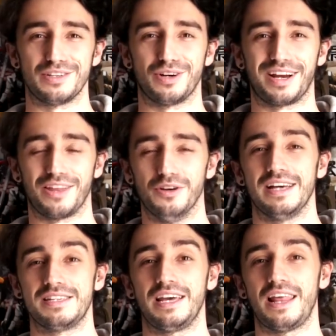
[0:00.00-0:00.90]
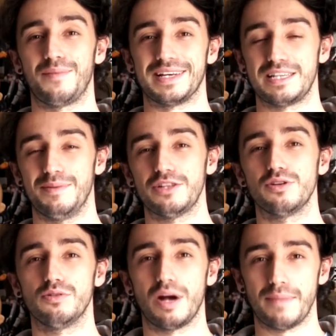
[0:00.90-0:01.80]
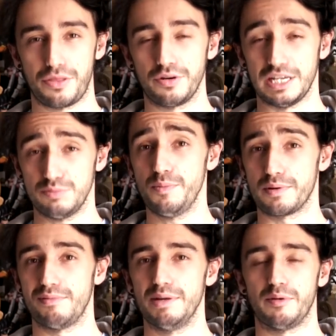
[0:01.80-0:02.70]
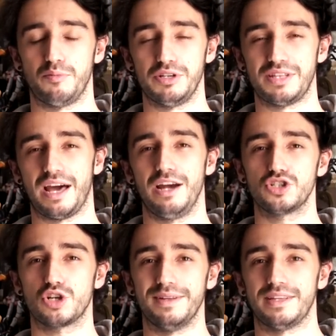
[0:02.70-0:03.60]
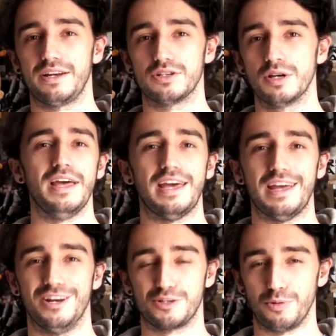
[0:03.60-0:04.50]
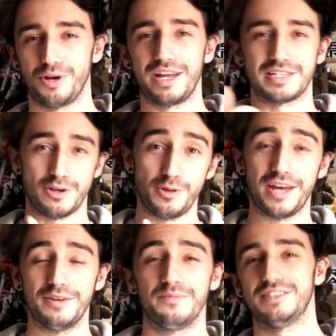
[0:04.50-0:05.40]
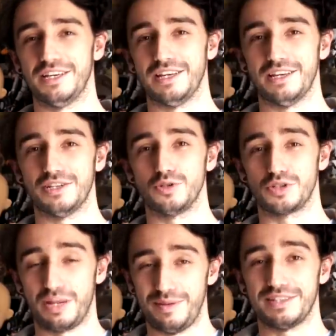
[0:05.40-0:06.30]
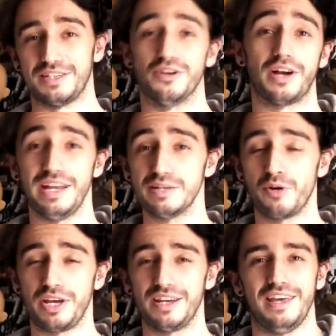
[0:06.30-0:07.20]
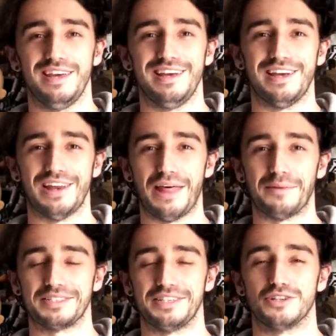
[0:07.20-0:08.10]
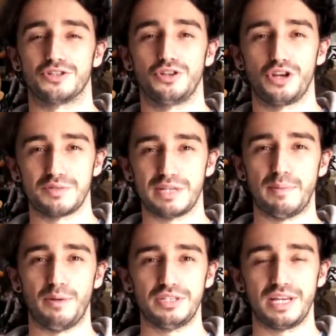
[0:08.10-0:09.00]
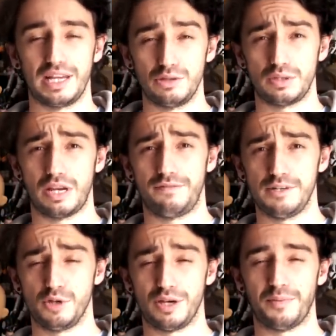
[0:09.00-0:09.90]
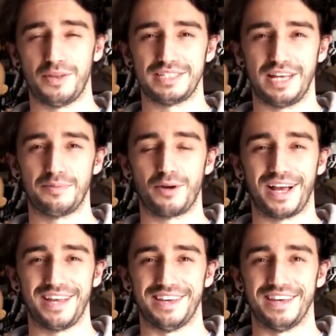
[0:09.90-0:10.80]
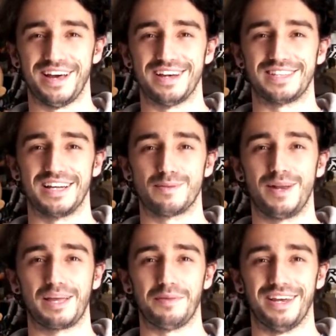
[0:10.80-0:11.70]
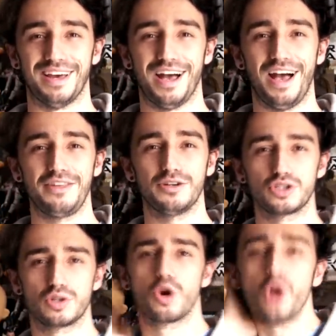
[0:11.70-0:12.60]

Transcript: ha estado cargado. Así que nada más, si he metido algún gambazo, que es muy probable, me lo podéis dejar en los comentarios. Eh, los pulgares ayudan, si suscribís, si no queréis morir. Y nada más, chicos, soy Tony MC, me podéis seguir en Twitter, en Facebook y me podéis seguir por la calle. Hasta la semana que viene. ¡Adiós!